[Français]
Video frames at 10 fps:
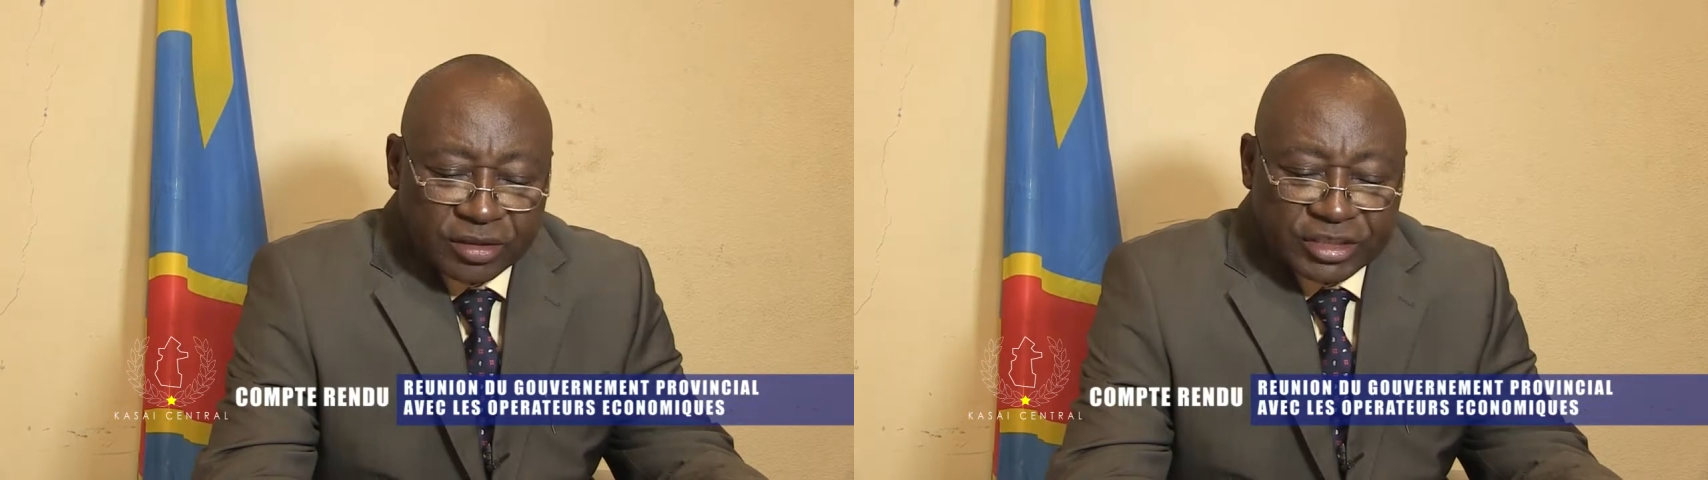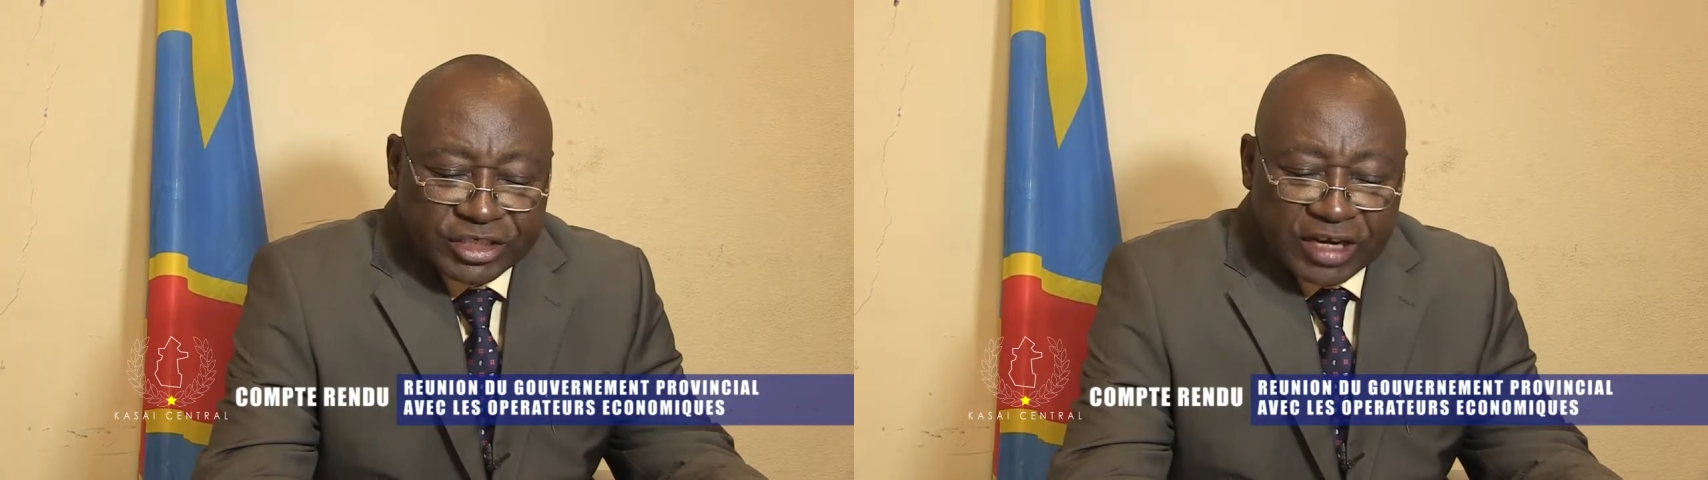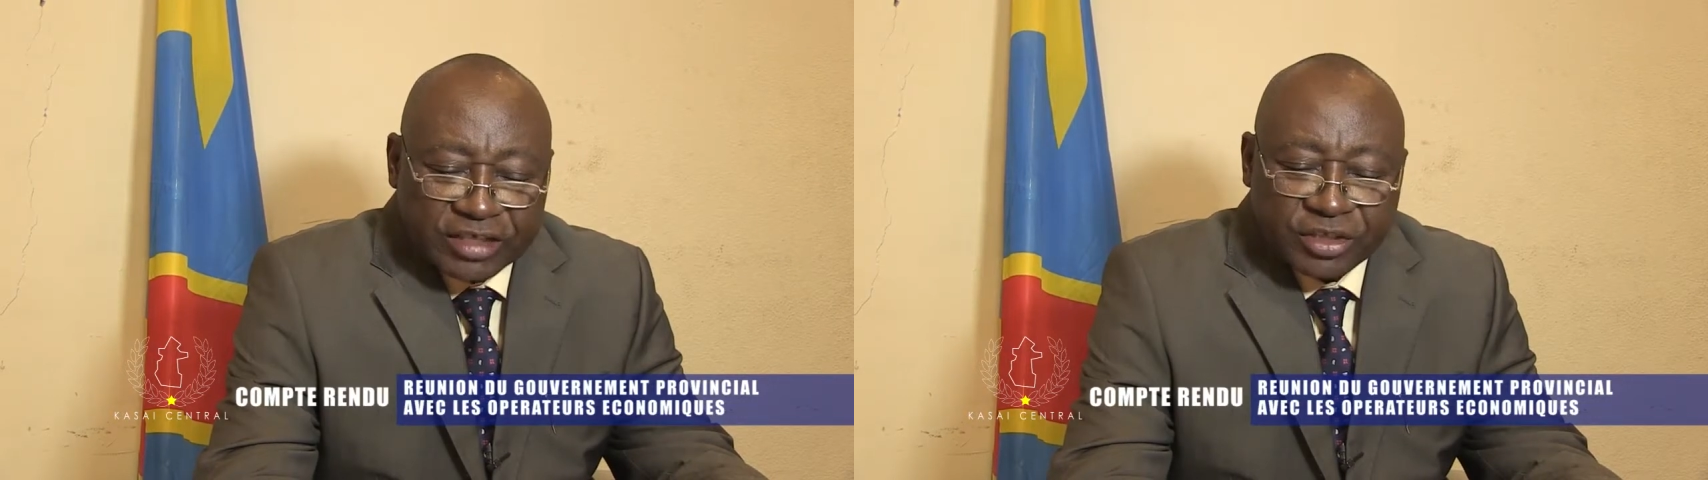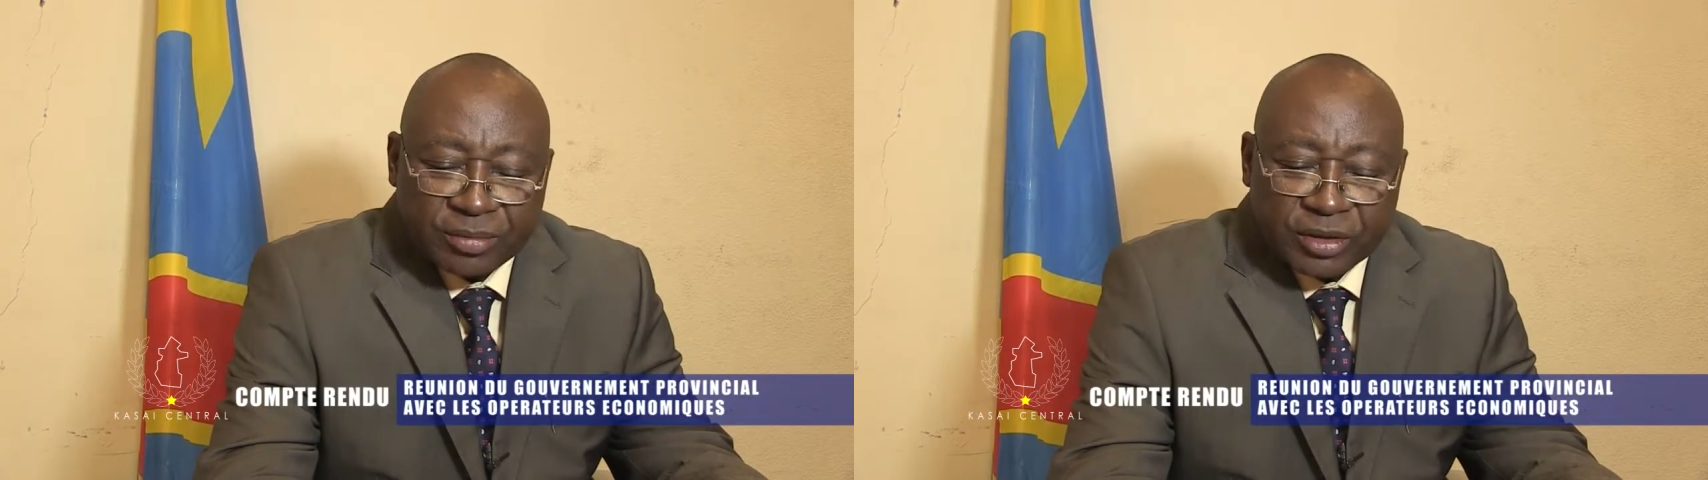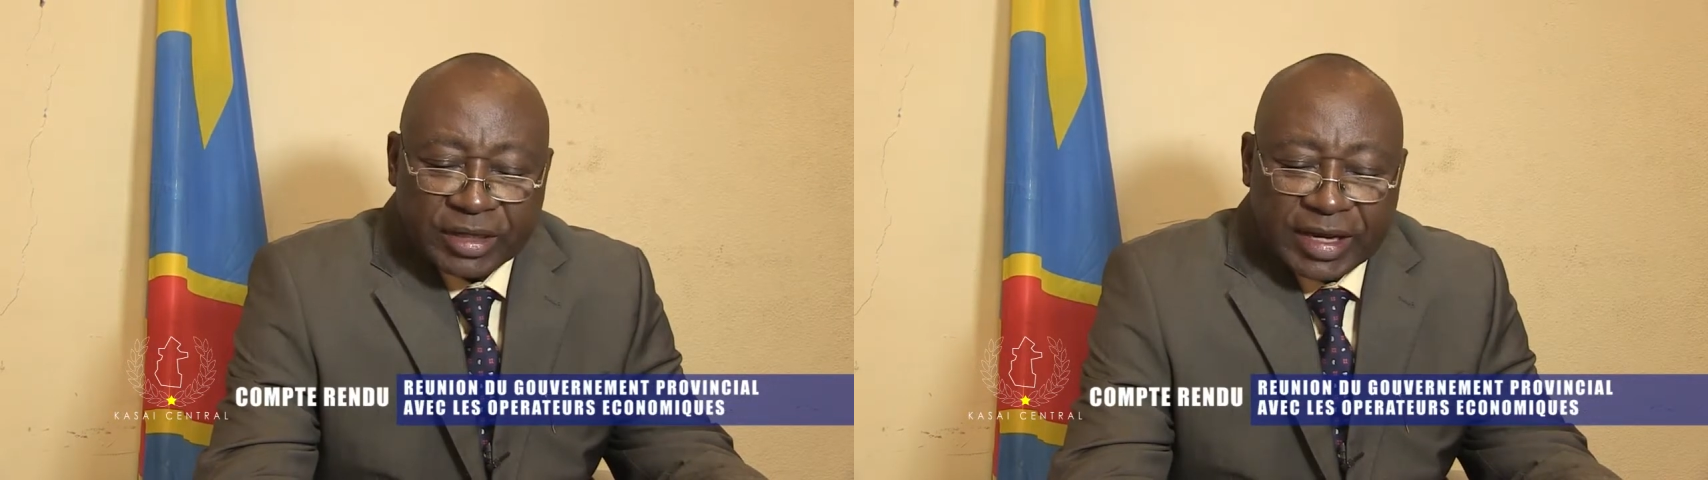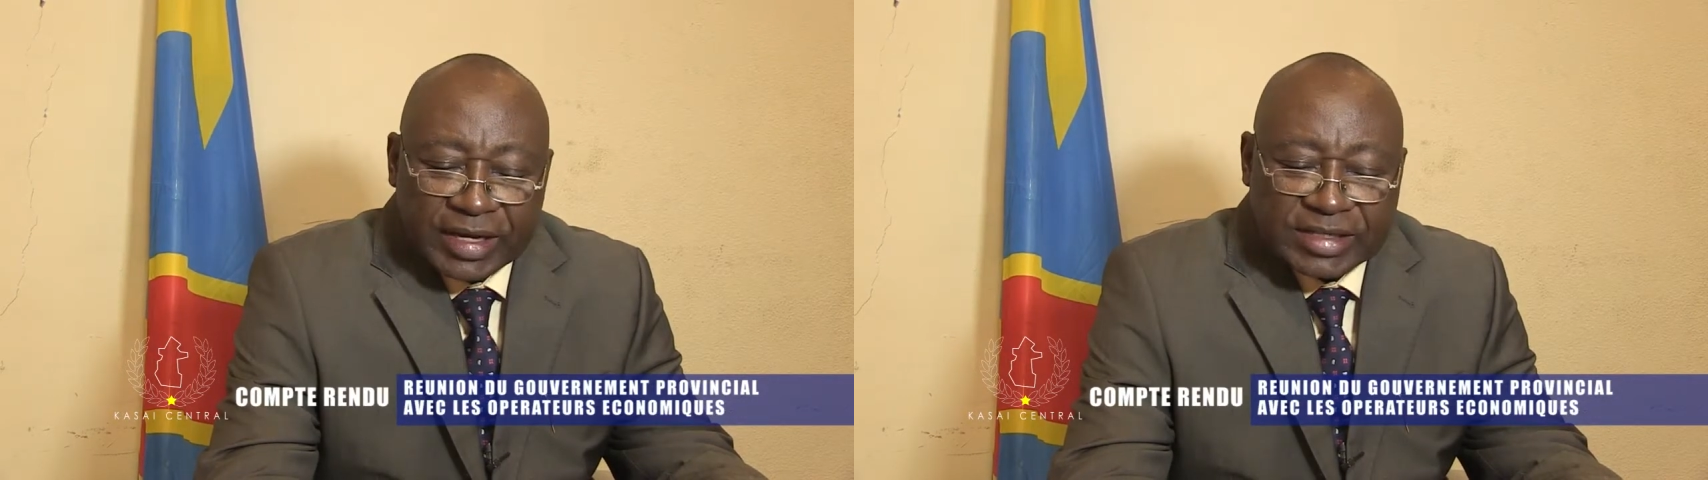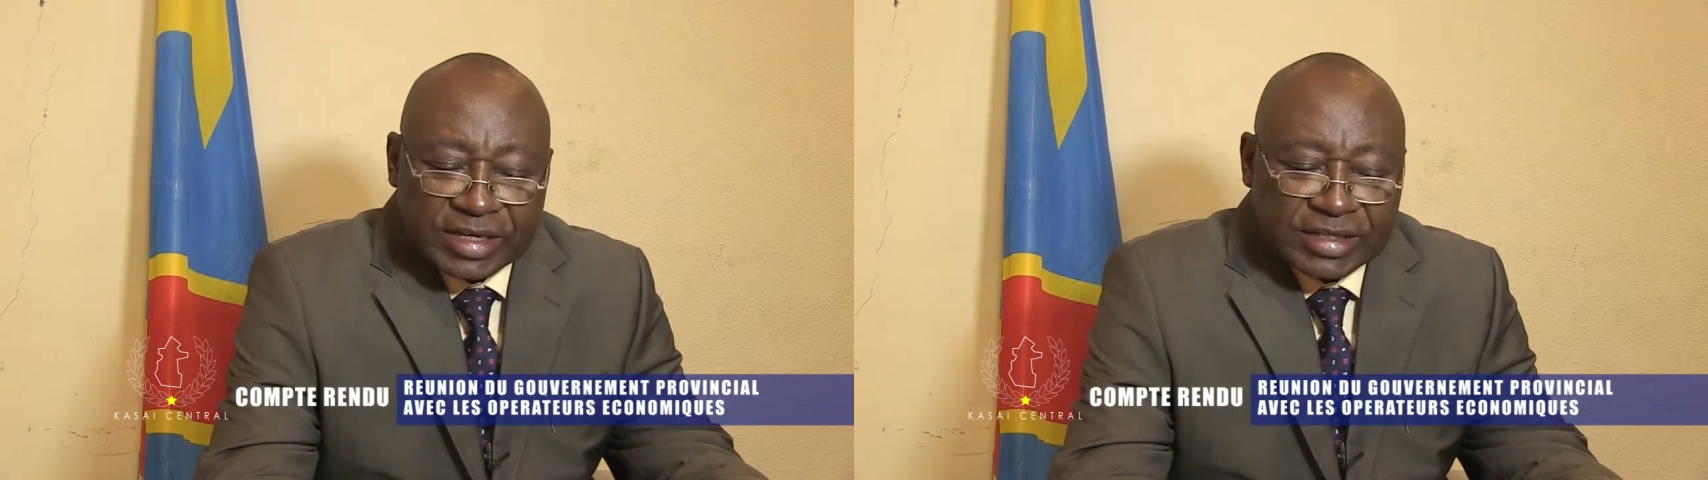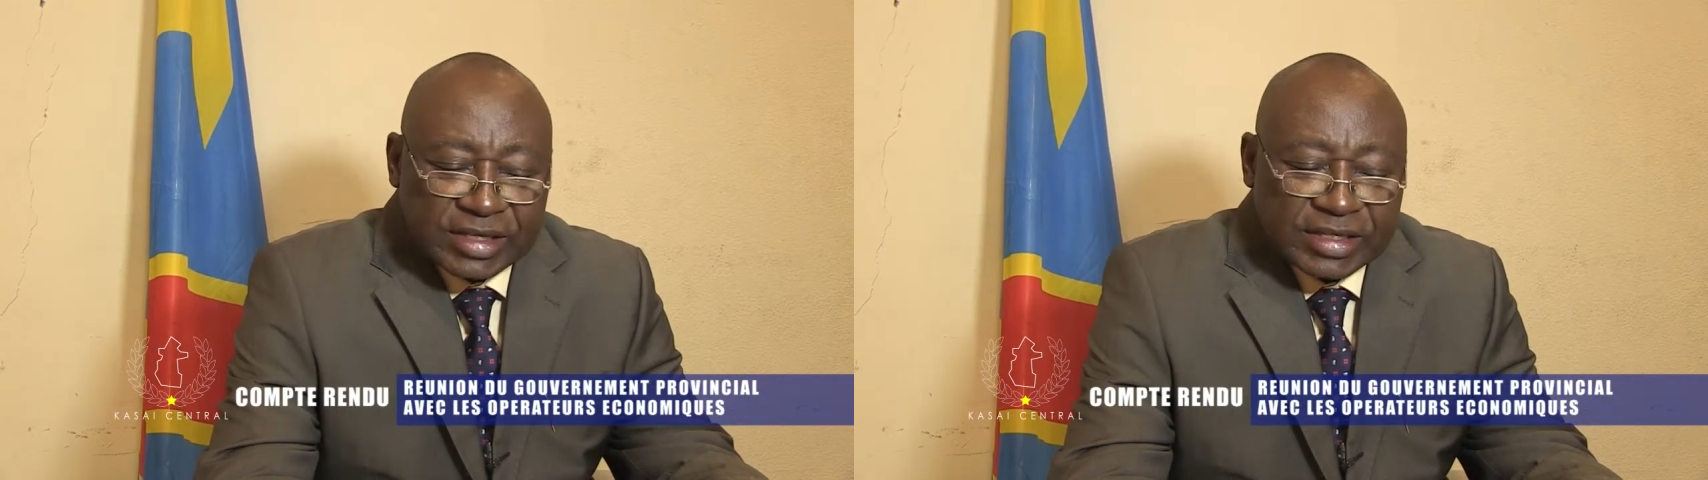de chargement de la
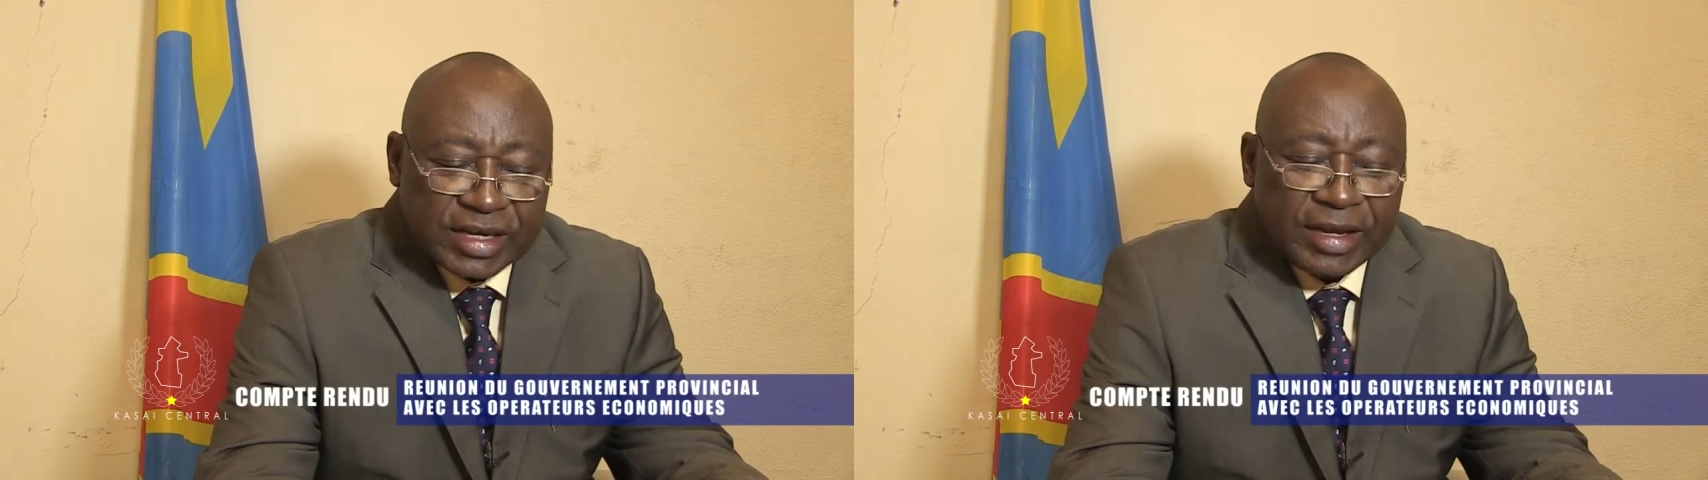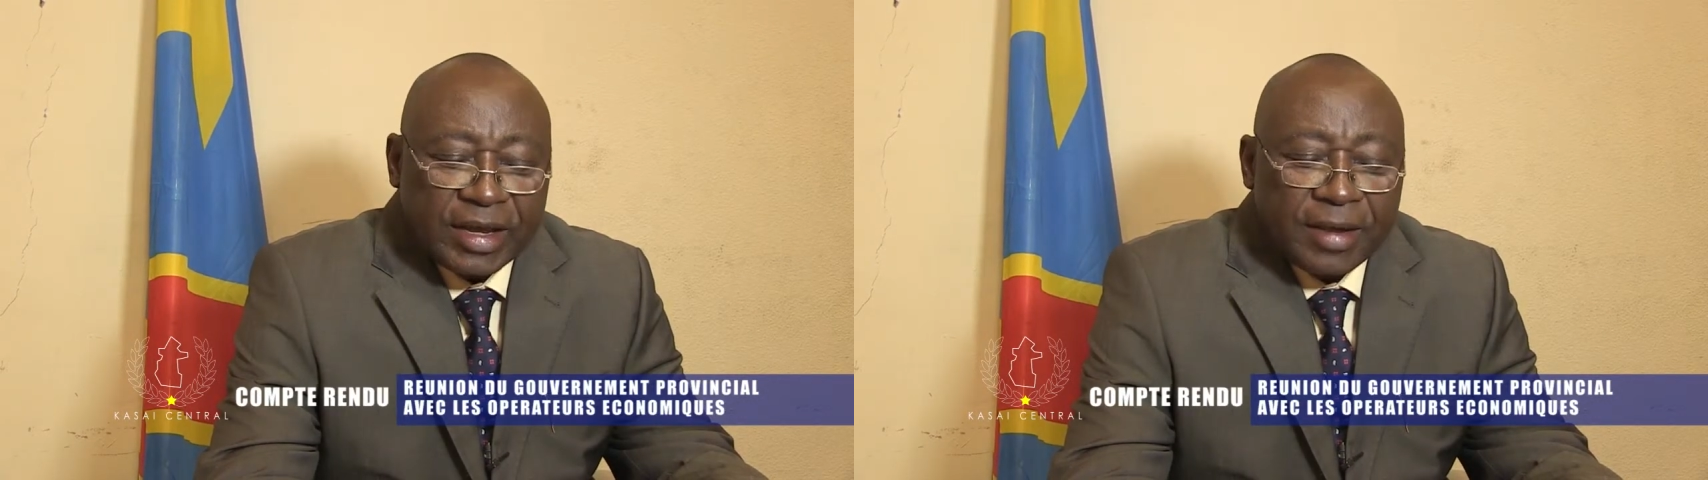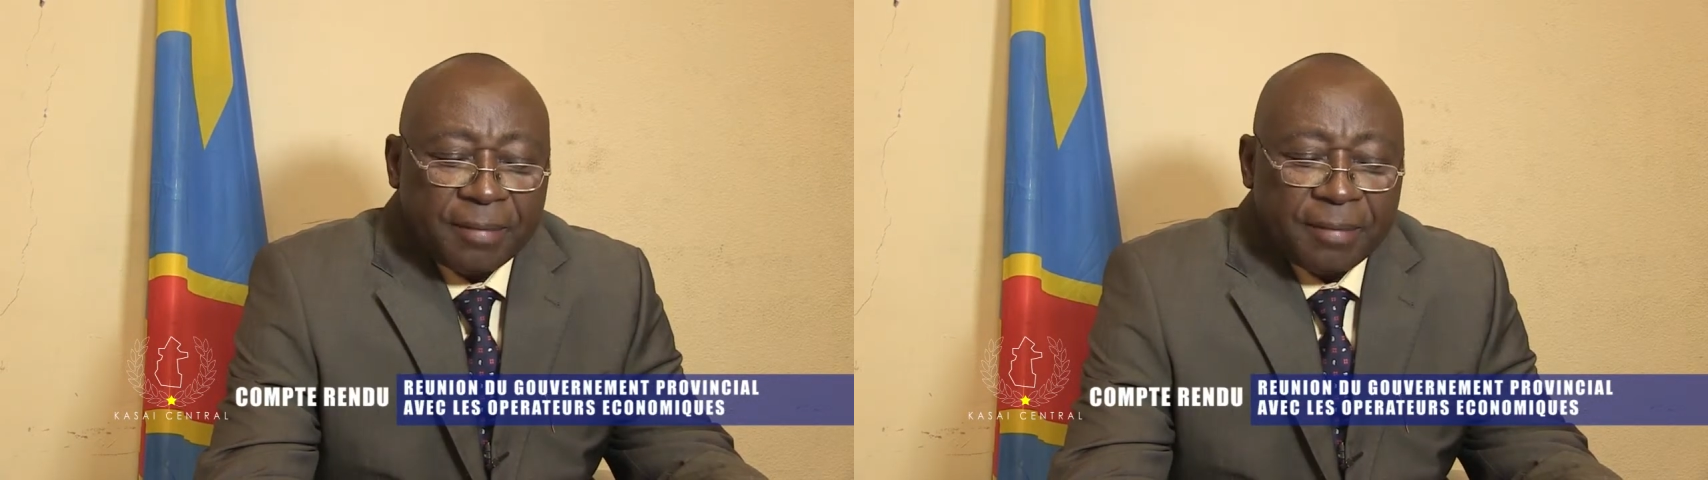SNCC